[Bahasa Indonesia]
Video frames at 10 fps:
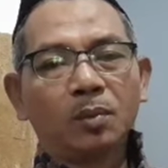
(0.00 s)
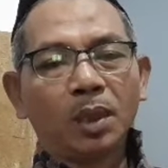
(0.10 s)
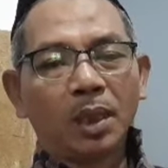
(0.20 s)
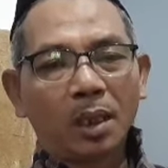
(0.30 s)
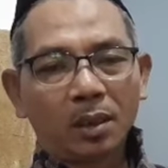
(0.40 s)

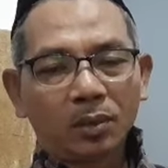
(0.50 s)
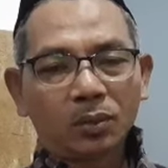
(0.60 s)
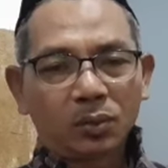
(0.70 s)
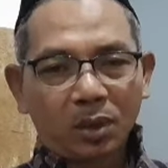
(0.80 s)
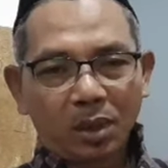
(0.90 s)
melihat
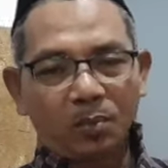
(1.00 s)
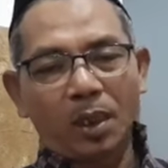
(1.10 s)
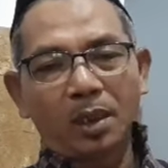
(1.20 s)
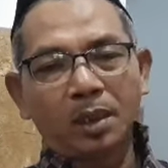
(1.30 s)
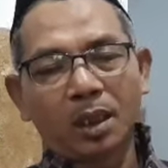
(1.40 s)
ke
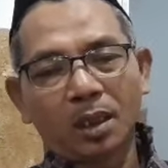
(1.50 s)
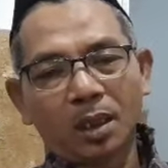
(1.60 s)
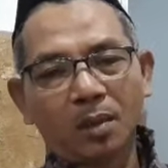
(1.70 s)
depan dengan